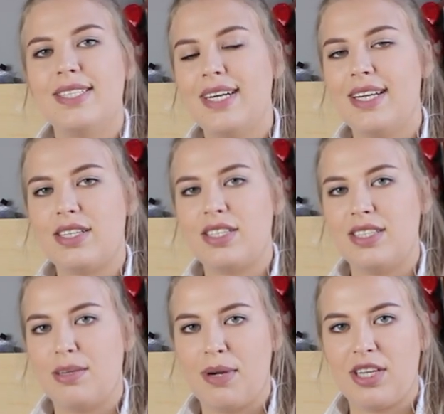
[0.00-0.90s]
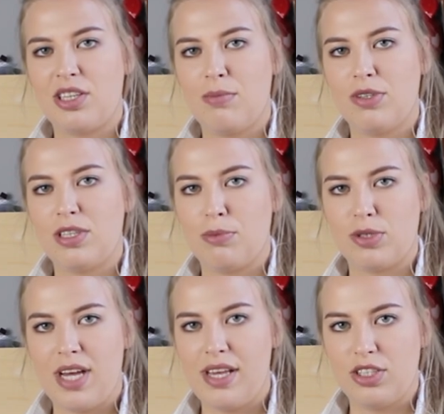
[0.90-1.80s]
Serdecznie zapraszam do
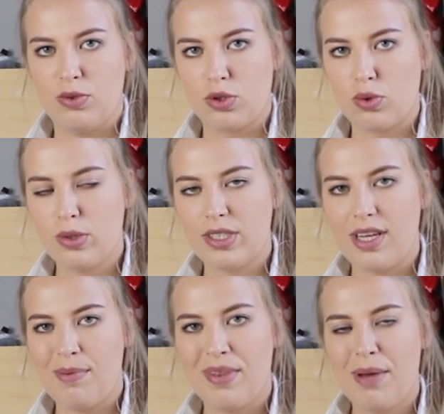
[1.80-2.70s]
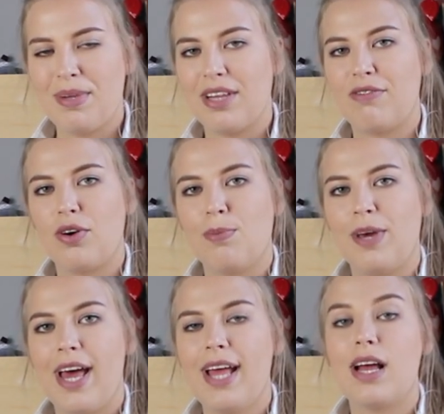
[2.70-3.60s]
zapoznania się z kursem na
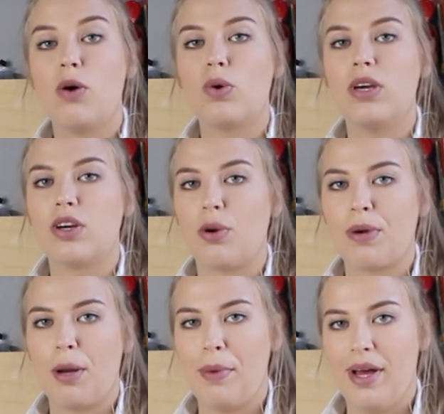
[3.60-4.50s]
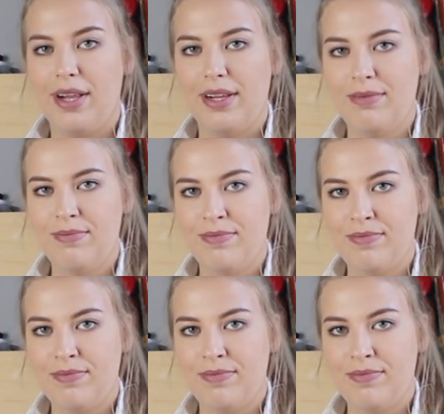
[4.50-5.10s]
platformie enauki.pl.